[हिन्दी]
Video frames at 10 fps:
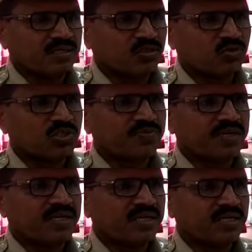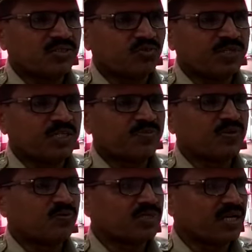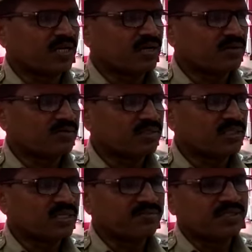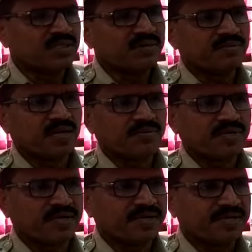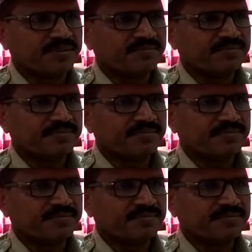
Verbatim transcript: चौकसी में जो भी निष्पन्न हो जाएगा उस हिसाब से हम कार्रवाई करेंगे